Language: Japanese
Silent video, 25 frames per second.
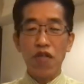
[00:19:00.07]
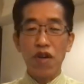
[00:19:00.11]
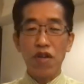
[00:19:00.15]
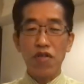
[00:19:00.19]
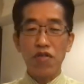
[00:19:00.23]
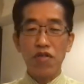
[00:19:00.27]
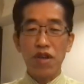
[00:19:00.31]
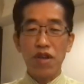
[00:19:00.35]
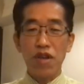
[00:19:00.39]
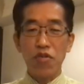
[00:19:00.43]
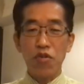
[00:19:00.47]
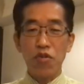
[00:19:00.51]
わ
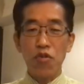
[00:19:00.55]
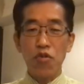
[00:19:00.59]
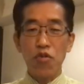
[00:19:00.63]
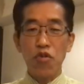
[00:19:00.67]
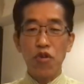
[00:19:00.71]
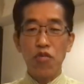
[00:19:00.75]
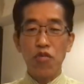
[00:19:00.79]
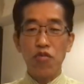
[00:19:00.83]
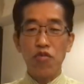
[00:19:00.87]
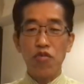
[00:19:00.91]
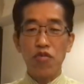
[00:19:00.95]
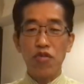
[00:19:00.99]
るだろうと
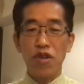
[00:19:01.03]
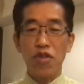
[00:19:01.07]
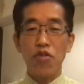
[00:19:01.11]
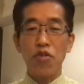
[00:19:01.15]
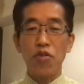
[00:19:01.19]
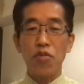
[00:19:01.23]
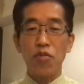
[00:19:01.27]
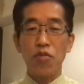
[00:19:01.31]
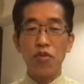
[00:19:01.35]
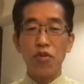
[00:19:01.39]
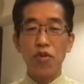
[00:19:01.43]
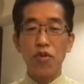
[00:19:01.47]
は思うけど
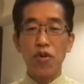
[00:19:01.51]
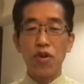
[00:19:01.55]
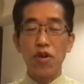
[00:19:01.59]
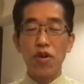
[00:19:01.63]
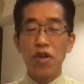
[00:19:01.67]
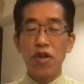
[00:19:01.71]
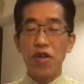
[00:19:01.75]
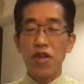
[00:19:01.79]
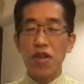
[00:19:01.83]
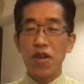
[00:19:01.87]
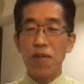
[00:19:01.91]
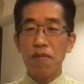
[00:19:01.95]
も、
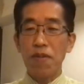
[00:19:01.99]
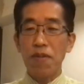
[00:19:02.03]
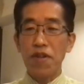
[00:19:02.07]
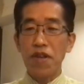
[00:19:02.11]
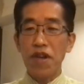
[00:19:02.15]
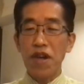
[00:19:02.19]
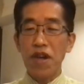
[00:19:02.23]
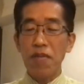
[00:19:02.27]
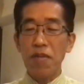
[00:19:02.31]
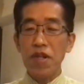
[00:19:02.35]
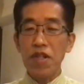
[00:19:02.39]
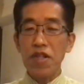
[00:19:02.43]
やっぱり
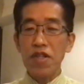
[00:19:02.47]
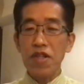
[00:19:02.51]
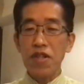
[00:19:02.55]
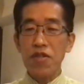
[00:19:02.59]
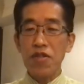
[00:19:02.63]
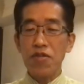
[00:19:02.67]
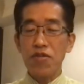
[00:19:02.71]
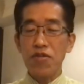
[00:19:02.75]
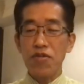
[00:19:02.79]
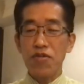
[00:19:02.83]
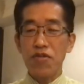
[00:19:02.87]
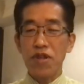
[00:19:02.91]
甘利さ
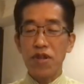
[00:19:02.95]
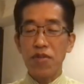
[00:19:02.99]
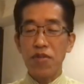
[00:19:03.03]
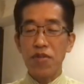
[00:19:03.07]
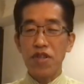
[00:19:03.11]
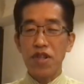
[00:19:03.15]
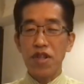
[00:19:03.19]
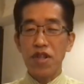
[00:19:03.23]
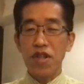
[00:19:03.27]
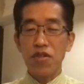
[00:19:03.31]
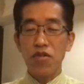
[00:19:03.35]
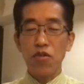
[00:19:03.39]
んと比べたら